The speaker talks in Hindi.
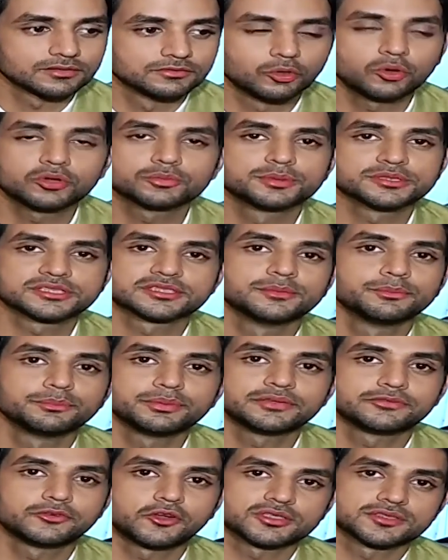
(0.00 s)
वो बस
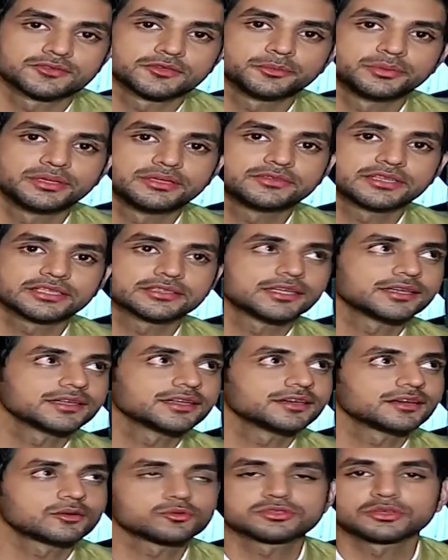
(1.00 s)
सिंपल फिलासफी में बिलीव करता है कि
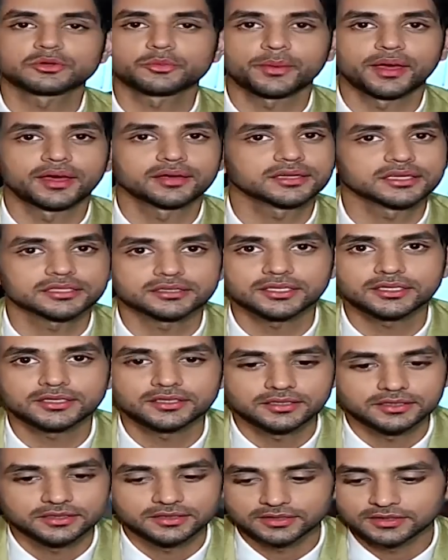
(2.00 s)
अगर उससे वो प्यार करता
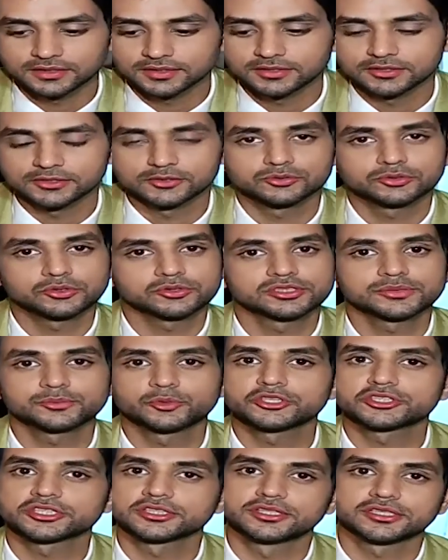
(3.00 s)
है तो उसे
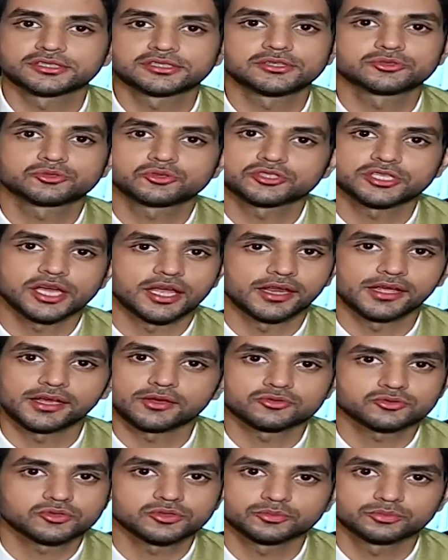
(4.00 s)
पूरी शिद्दत से उसको चाहने का
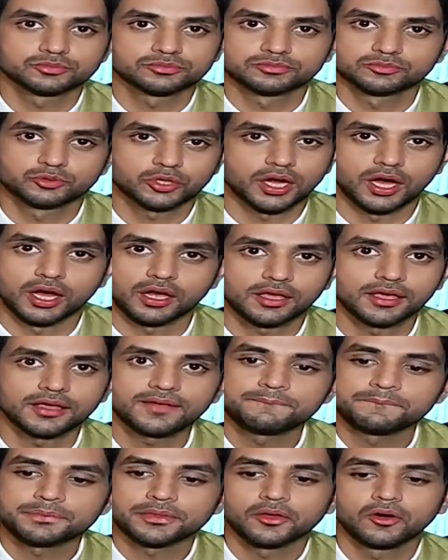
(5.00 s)
उसको पूरा हक
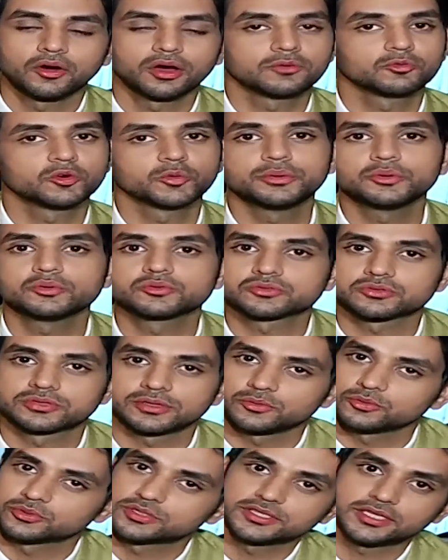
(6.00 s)
है और वो भी उससे
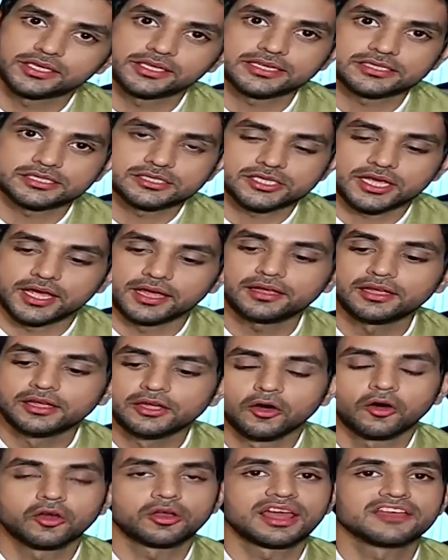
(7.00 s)
उसी तरीके से चाहे और